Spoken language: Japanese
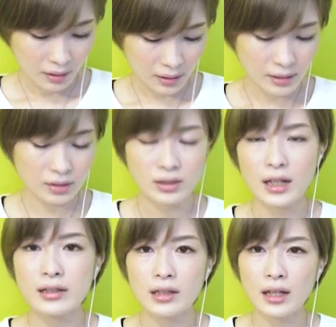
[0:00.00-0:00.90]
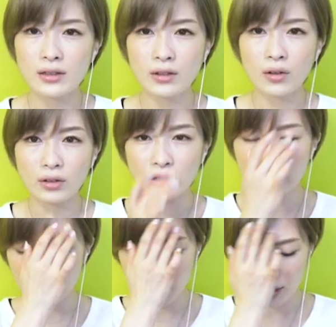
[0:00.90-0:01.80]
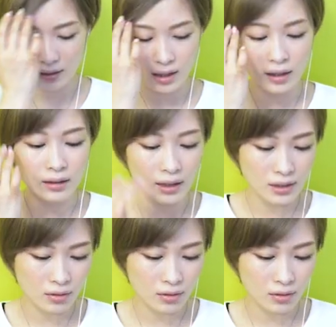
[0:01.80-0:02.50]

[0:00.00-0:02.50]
はい、そして最初のこの時点で3回